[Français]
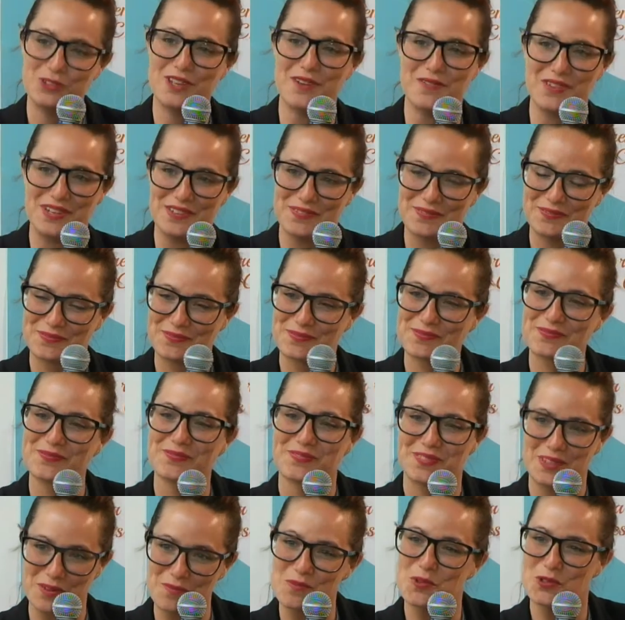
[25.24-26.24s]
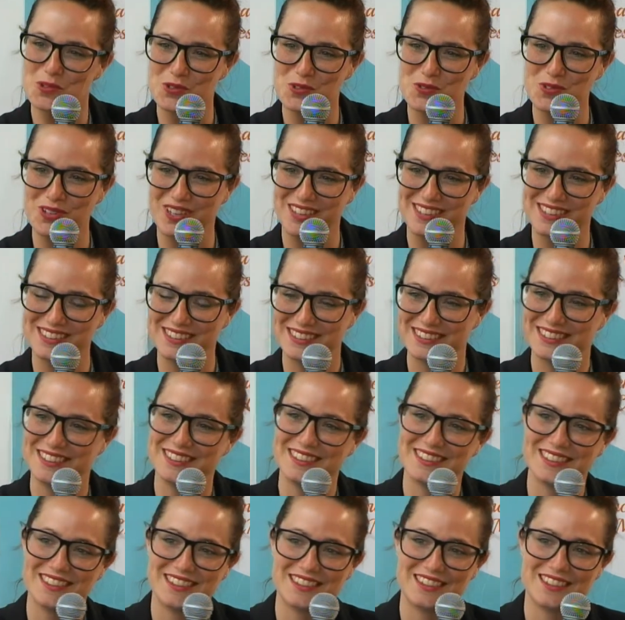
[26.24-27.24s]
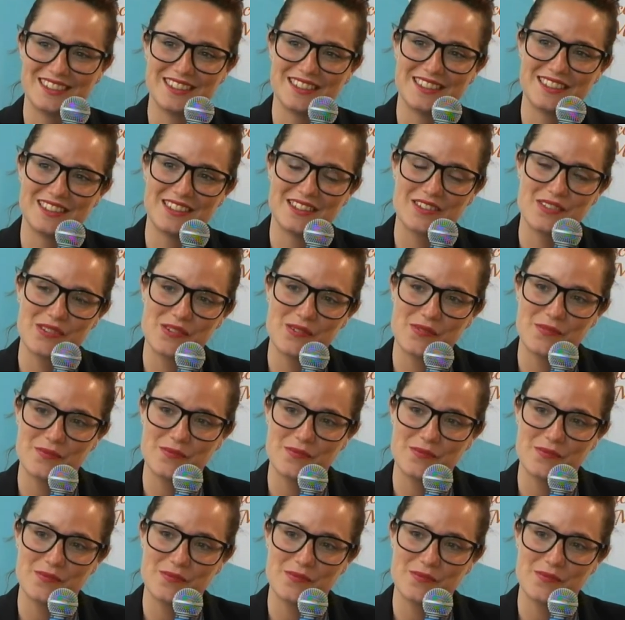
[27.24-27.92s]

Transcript: voilà, bonjour. Bonjour. Alors, euh,